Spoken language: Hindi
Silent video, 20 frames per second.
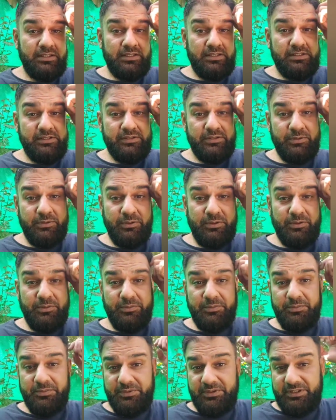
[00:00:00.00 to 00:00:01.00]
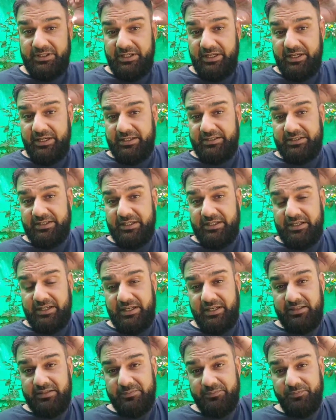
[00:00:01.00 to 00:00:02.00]
सो so, ये है जी
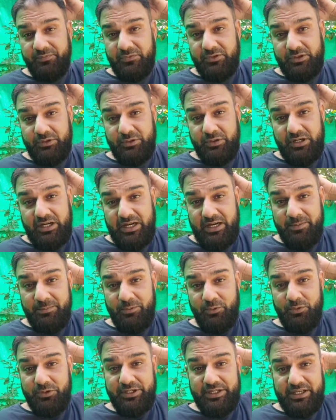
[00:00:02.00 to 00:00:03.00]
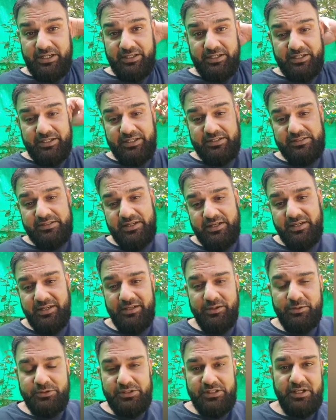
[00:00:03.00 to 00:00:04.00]
हालात तो आप लोग क्या कर रहे हैं
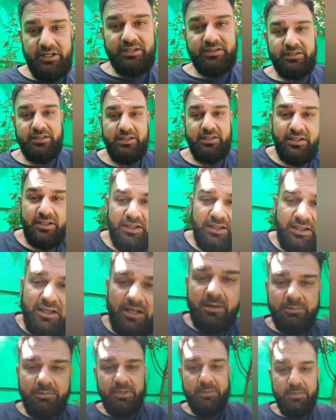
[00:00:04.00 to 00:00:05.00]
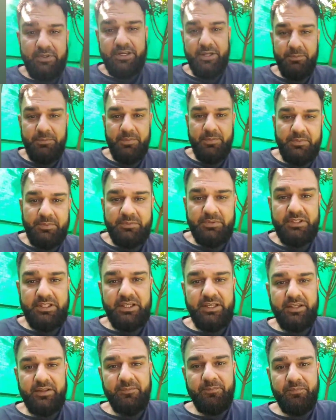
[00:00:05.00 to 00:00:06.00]
संडे को ज़रा अपने बारे में भी
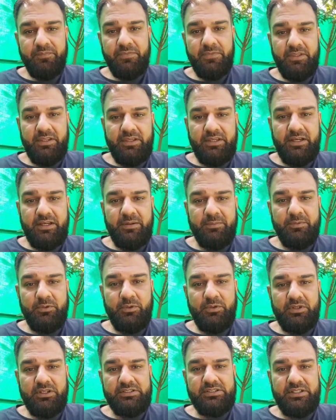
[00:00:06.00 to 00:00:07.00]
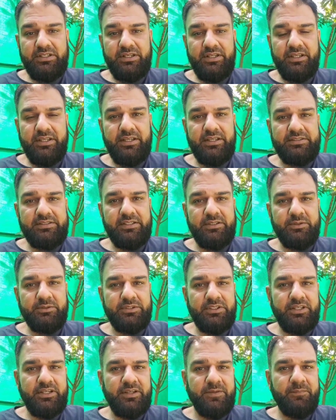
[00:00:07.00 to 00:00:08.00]
बताएं कि आप लोगों का संडे कैसे
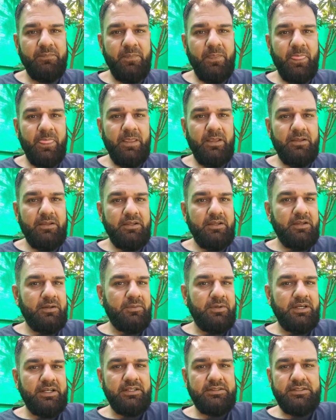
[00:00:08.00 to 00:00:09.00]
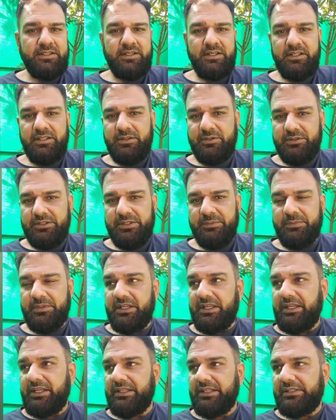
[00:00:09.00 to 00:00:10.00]
गुजर रहा है हमारा संडे तो जी
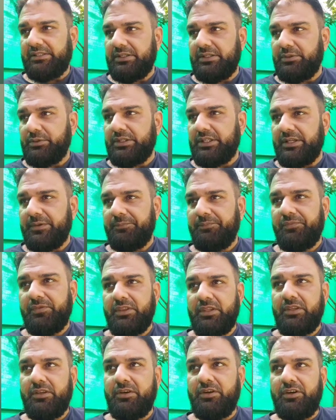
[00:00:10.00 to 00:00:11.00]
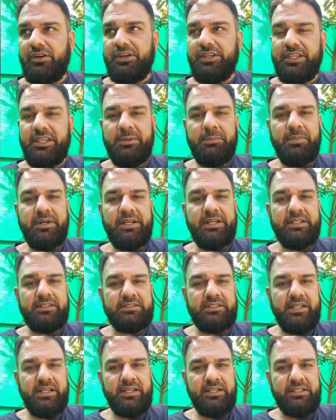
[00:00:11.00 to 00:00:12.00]
बड़ा लेज़ी होता है और ये बाय
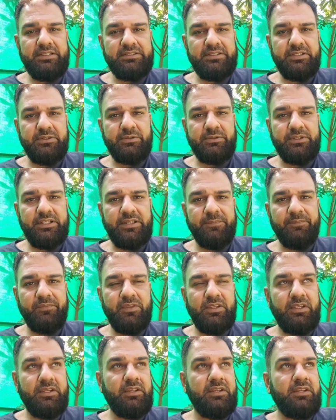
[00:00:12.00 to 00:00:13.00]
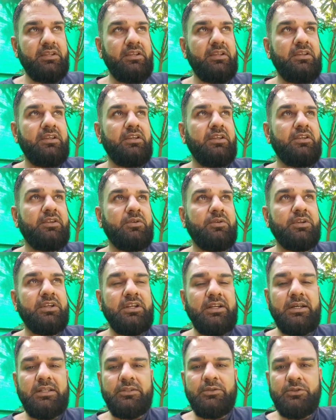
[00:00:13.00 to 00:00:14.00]
डिज़ाइन लेज़ी होता है क्योंकि
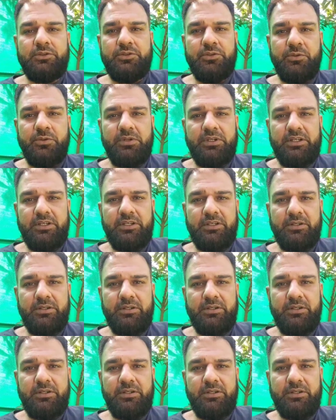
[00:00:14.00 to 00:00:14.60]
रात को शो करना